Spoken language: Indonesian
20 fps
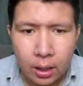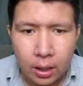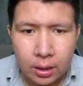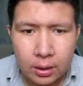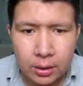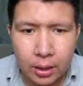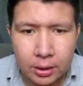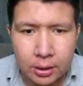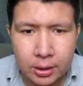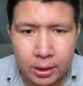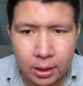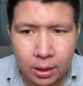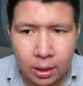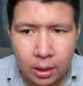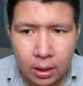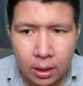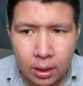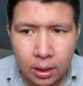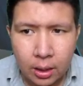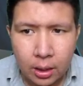Ya, Jill.
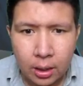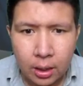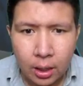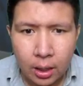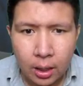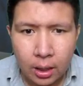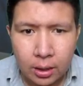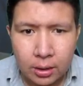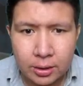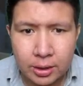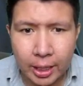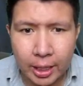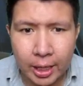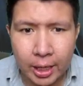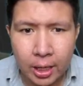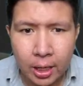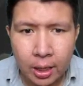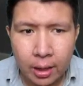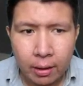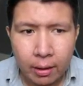
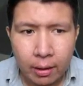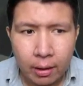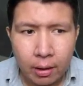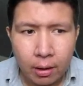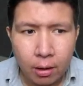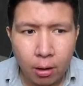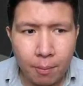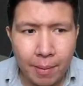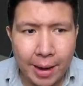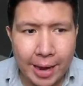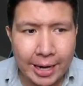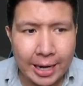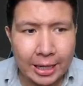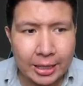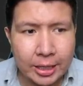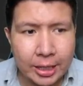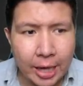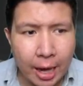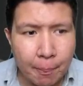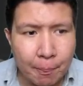Jill. Oh my
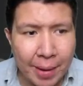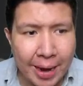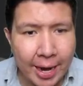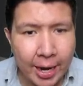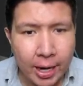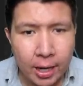god, digrepe.